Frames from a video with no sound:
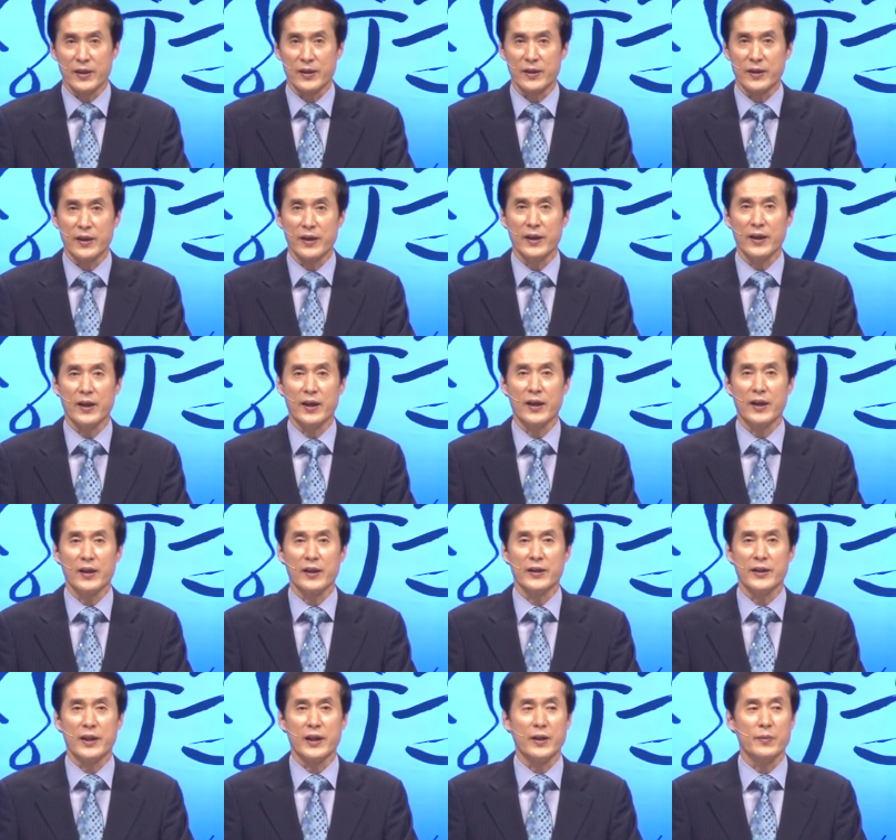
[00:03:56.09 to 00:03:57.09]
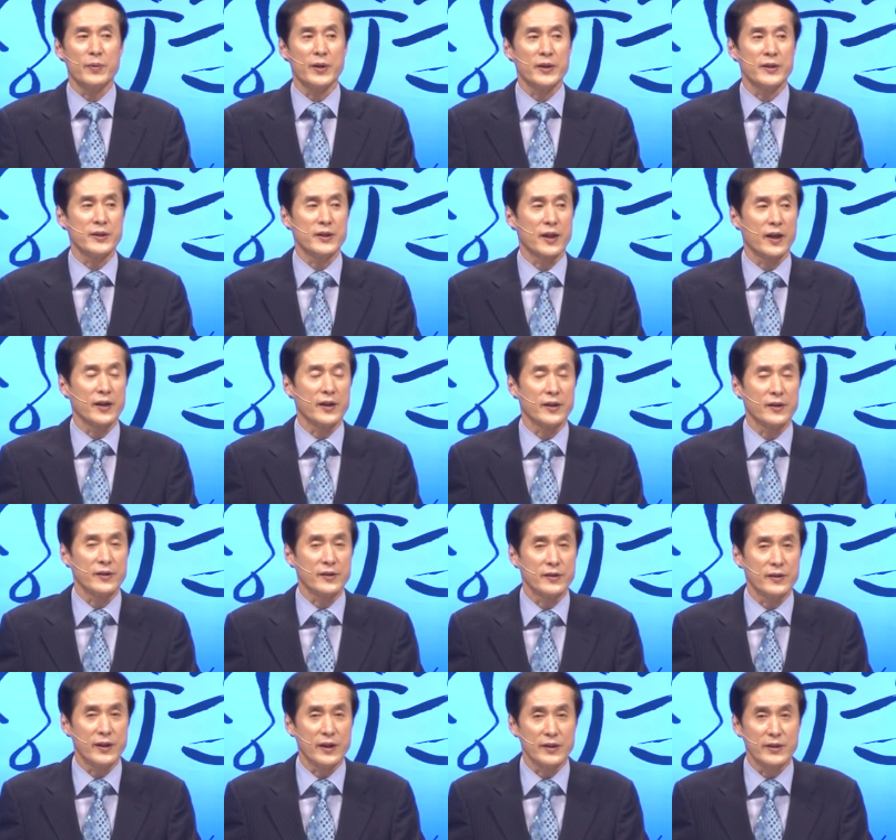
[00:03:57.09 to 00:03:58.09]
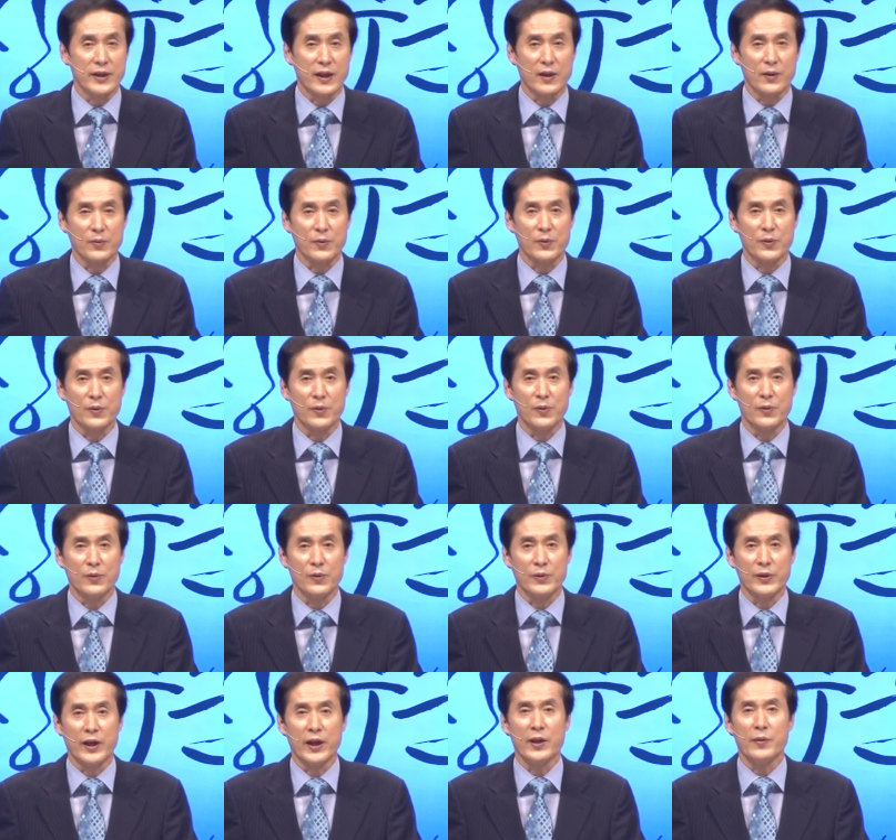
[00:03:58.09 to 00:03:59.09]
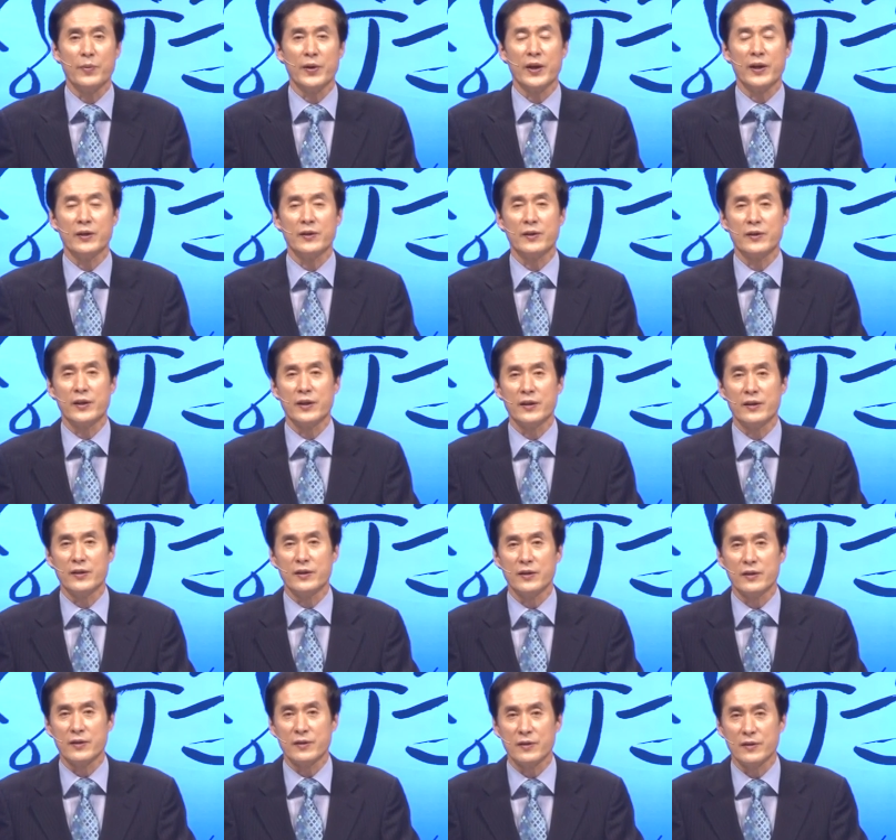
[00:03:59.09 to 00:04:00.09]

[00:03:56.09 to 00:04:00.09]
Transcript: 그래야 예배 시간이 헛되지 않고 예배 드리는